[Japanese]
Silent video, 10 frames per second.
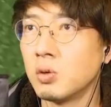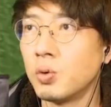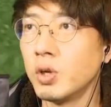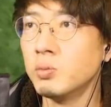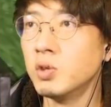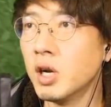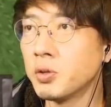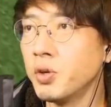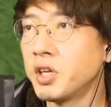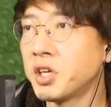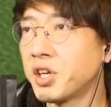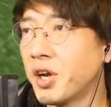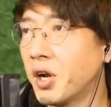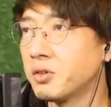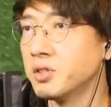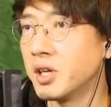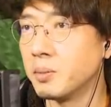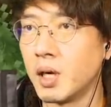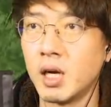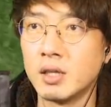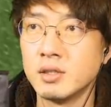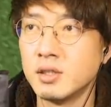これ村と行き来が楽になれば